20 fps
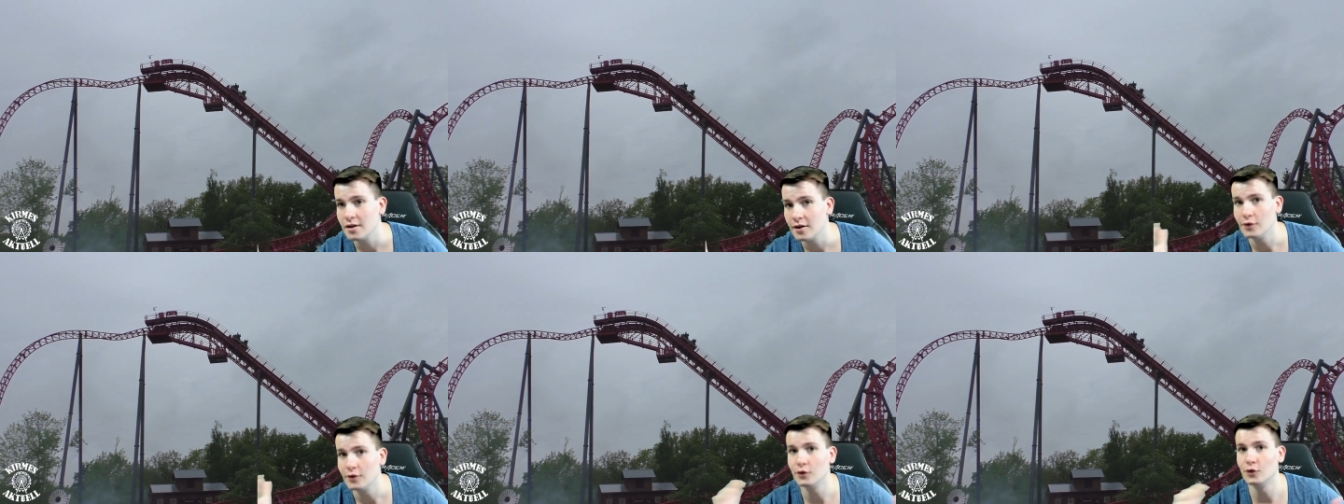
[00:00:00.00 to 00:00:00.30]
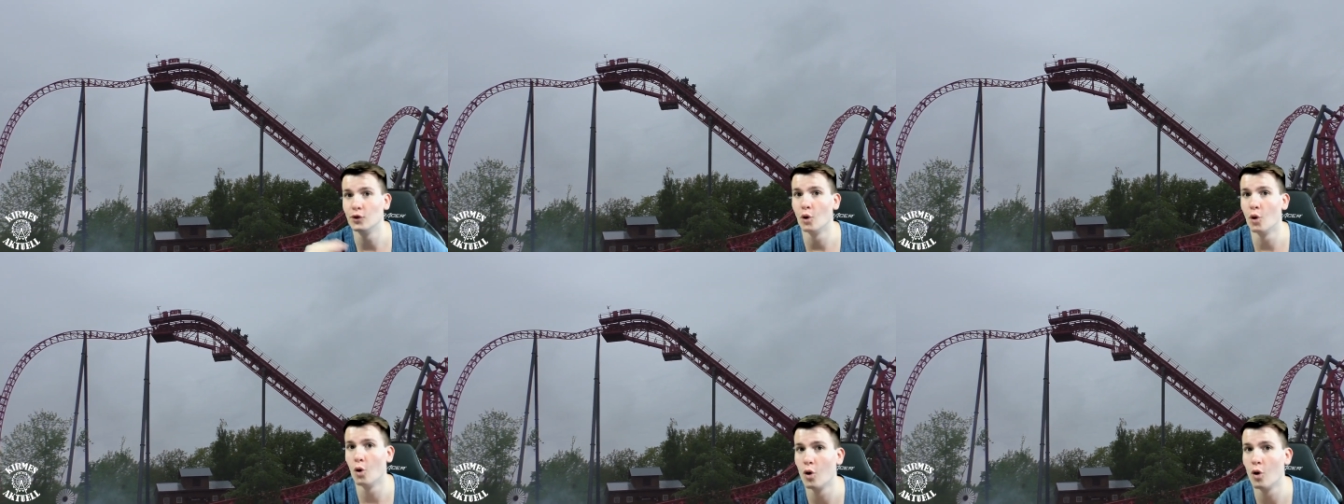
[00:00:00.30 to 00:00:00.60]

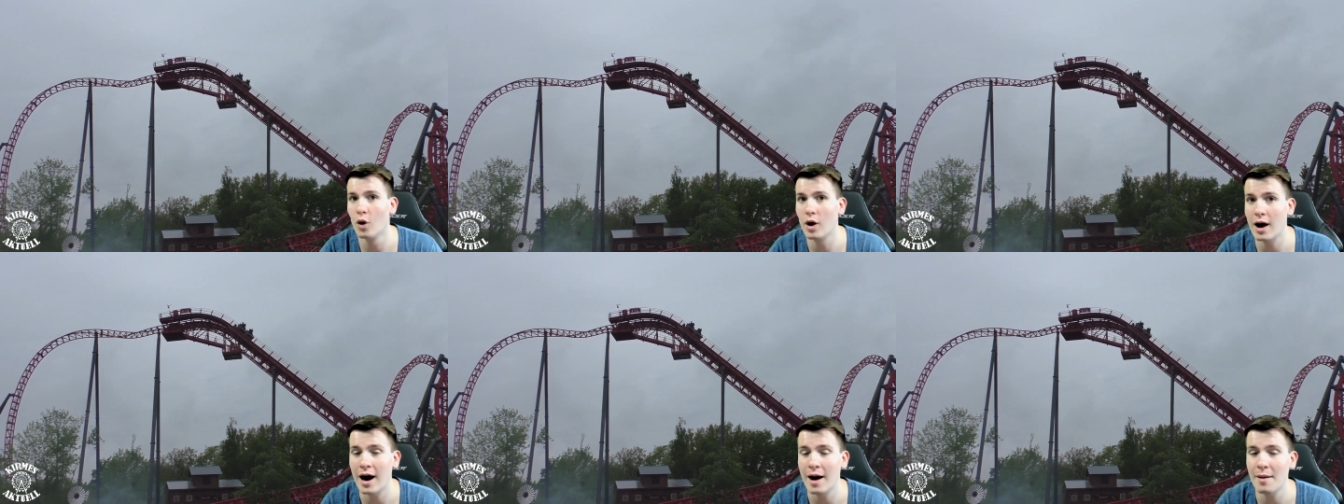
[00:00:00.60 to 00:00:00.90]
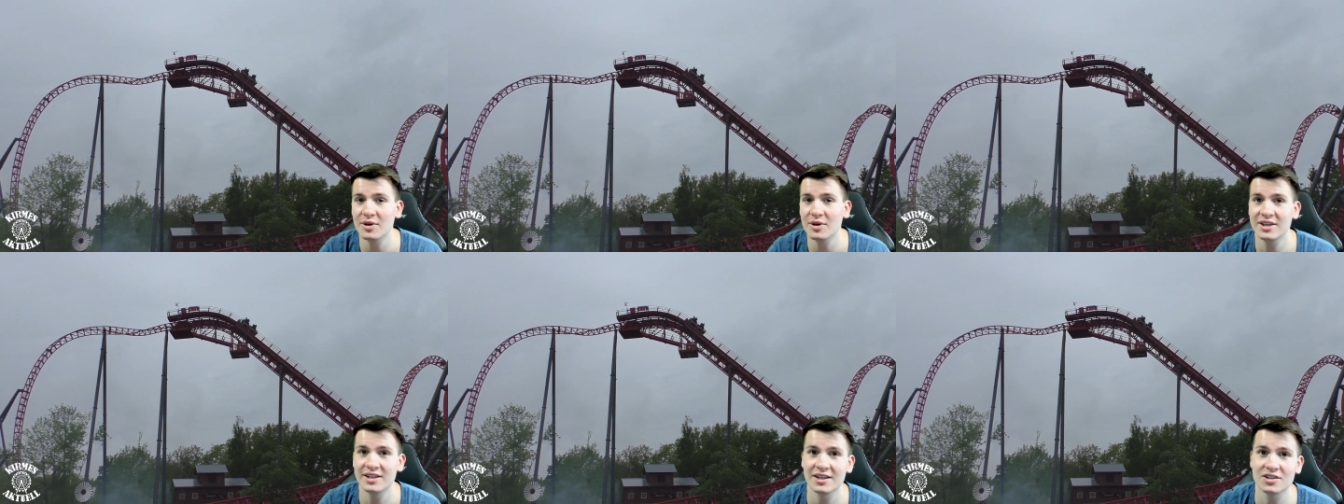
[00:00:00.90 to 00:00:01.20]
So
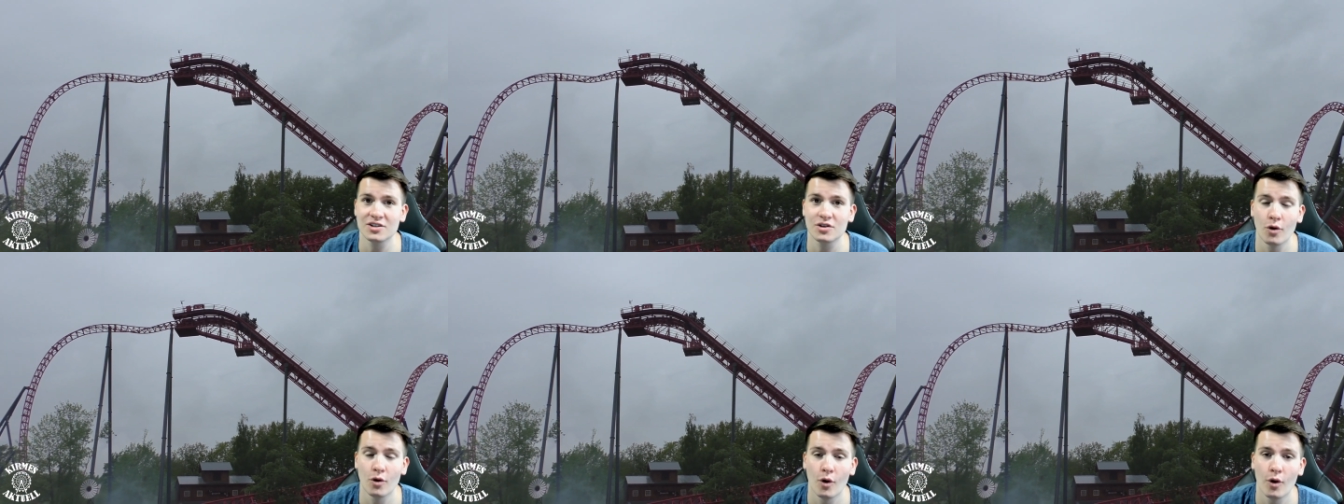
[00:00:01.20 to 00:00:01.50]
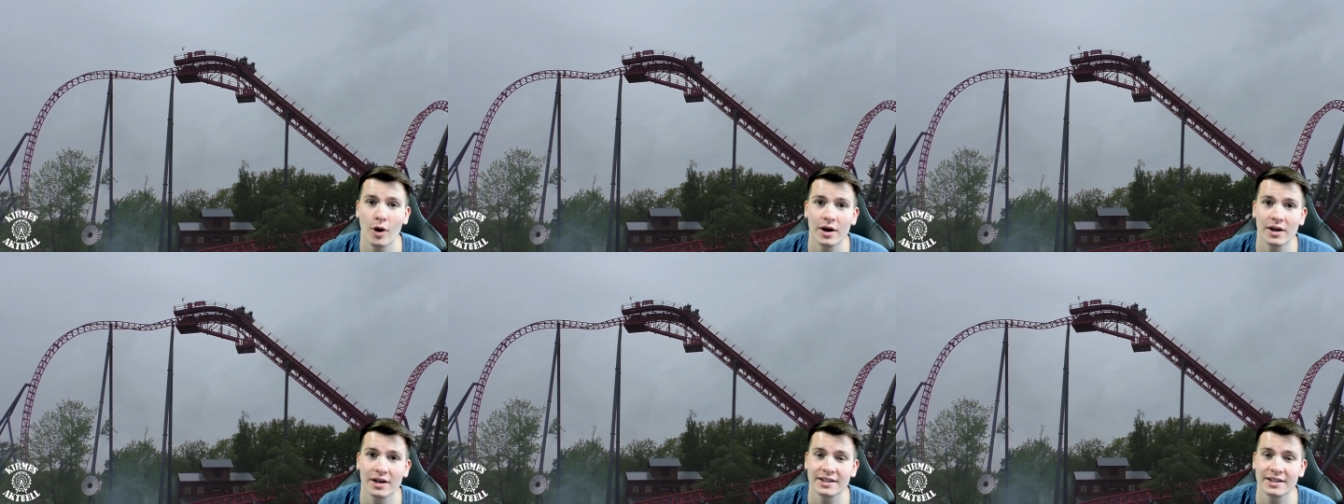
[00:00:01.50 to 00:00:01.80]
habe ich das
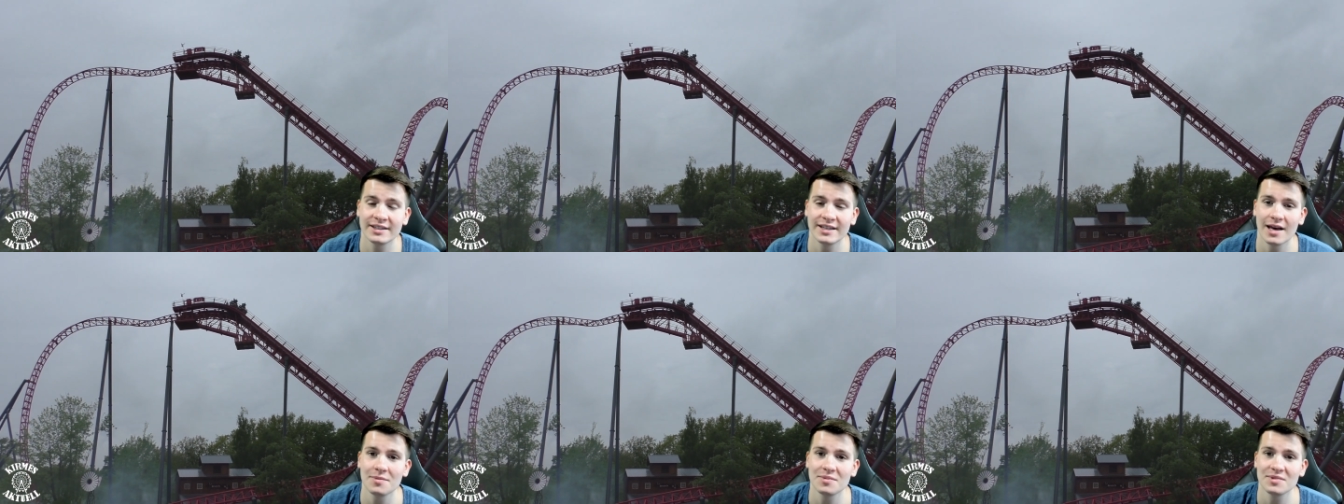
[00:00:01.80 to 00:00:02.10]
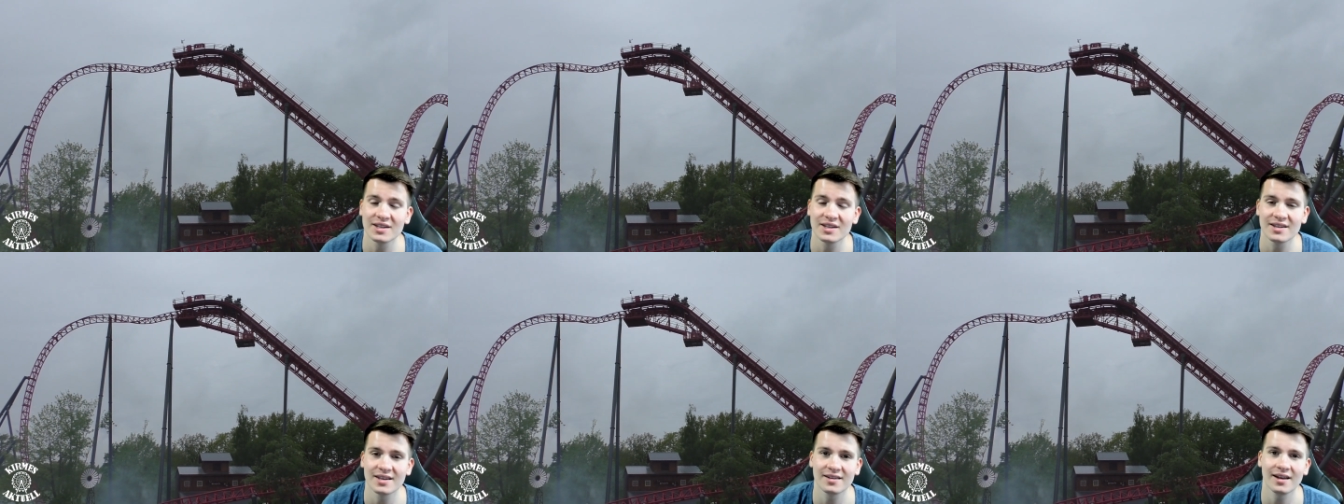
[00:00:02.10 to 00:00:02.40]
gehört. Ich selbst
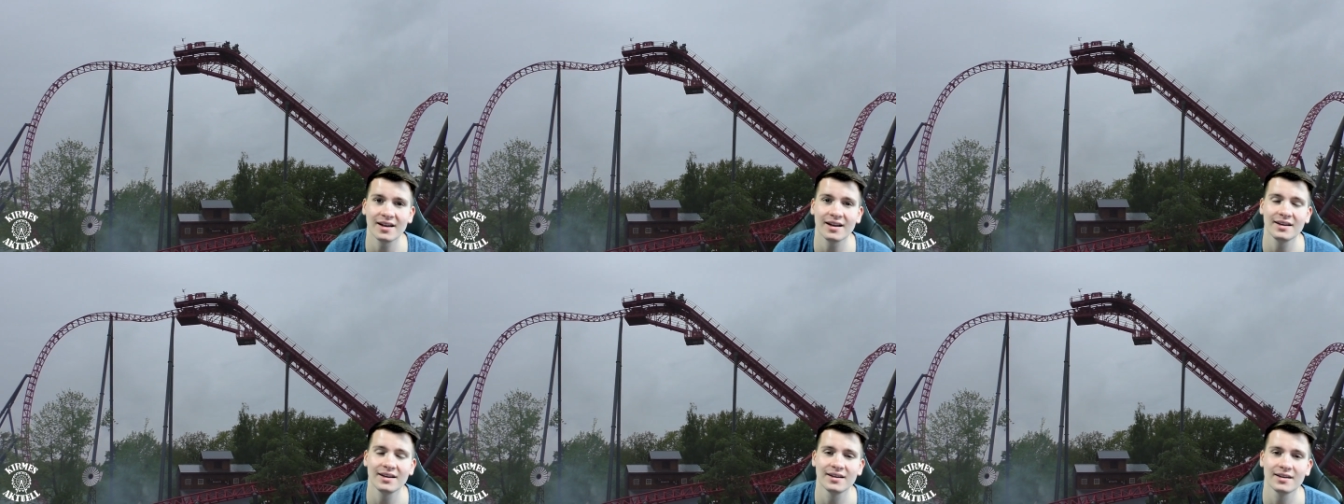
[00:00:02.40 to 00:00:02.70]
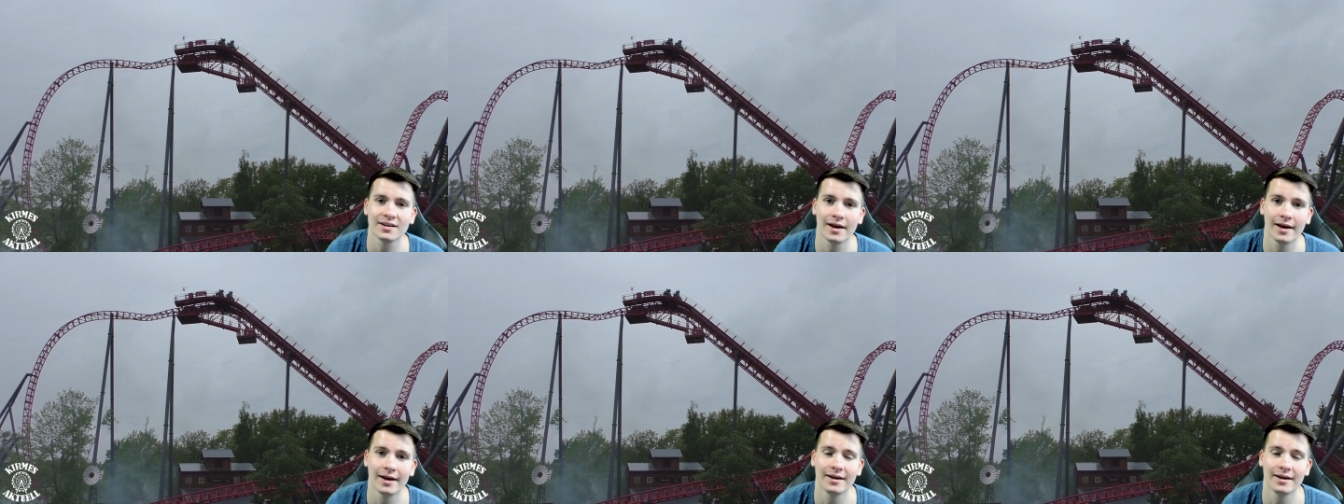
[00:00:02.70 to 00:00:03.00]
jetzt tatsächlich äh,